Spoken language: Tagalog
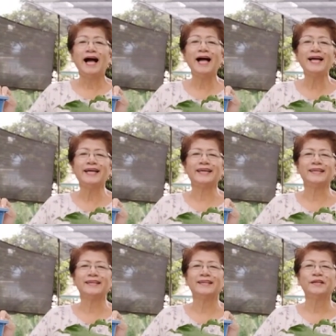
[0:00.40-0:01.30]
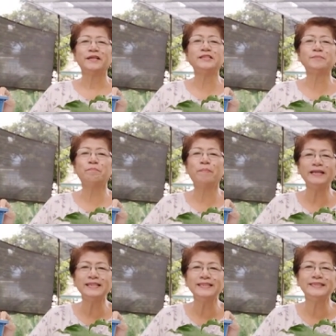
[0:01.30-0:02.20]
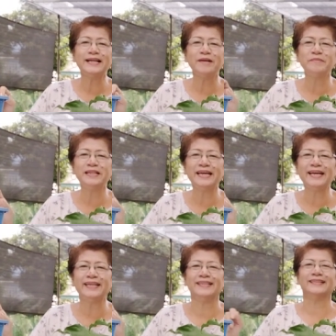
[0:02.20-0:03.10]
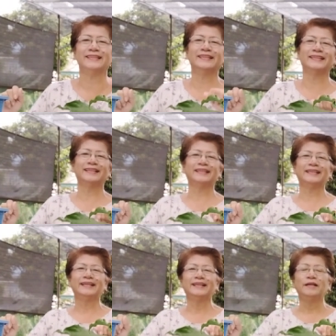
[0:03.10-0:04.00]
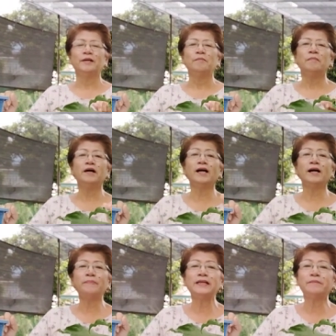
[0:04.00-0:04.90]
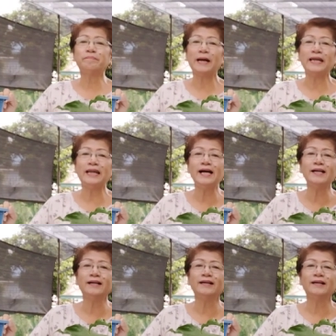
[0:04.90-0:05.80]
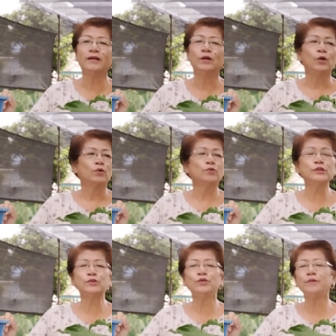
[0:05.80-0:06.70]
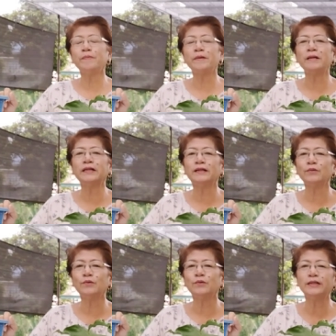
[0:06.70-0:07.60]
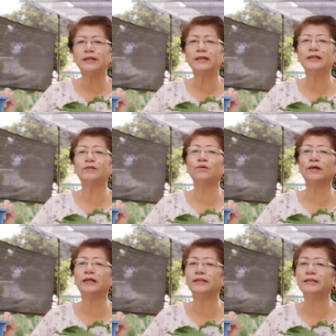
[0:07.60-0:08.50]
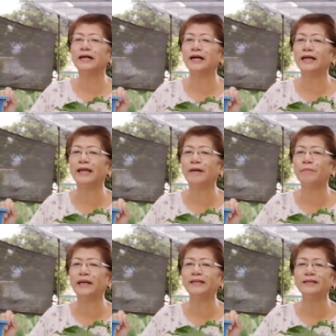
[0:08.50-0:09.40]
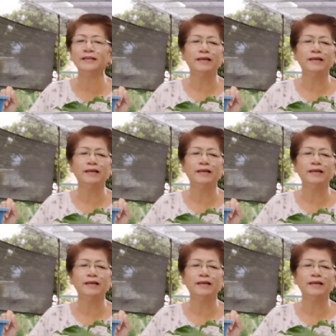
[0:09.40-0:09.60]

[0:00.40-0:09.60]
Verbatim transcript: Hi! It's bonding time again! Mga kapinagpala, gusto niyo bang magkaroon ng ganito kagandang halaman?